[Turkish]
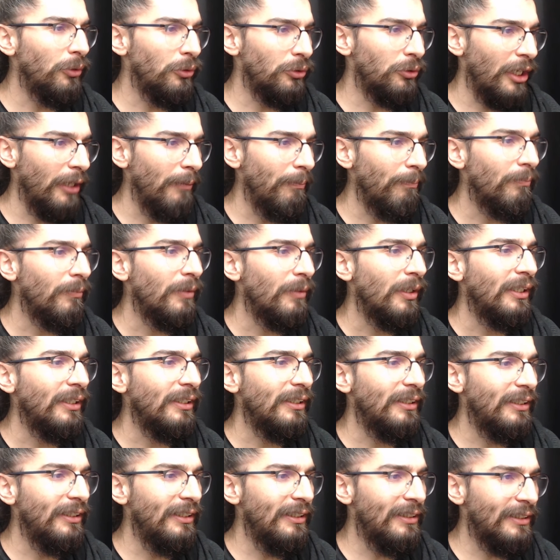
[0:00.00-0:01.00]
Güzel.
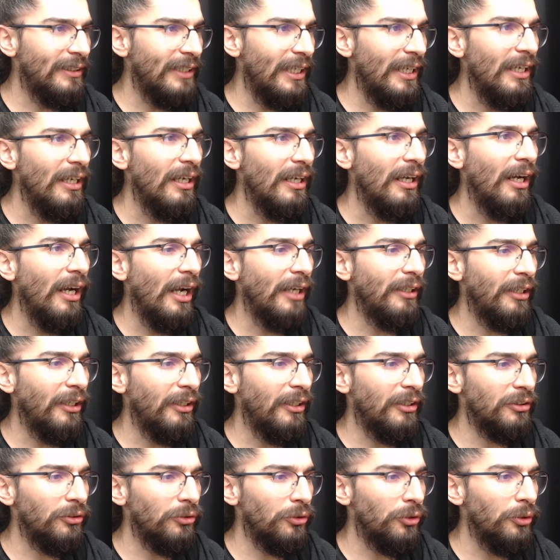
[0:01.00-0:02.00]
İse aynen
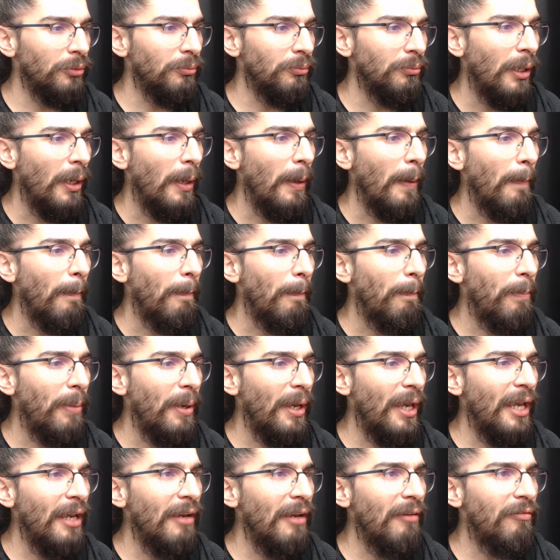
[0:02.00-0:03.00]
yazıyorum.
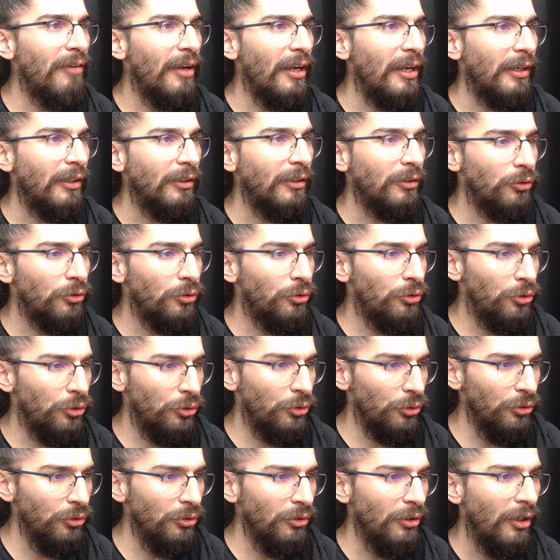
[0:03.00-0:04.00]
P ve
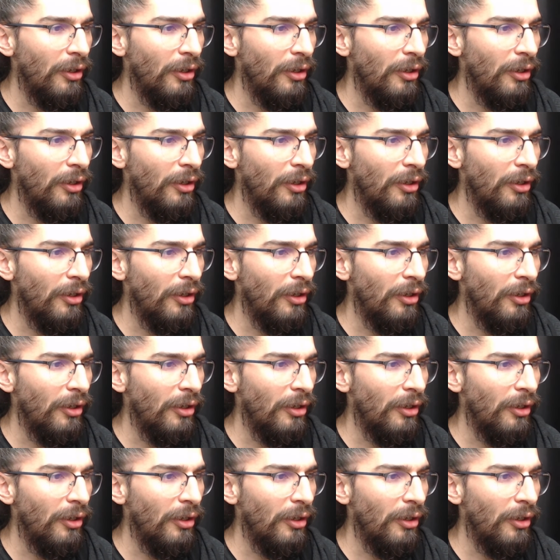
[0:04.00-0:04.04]
Q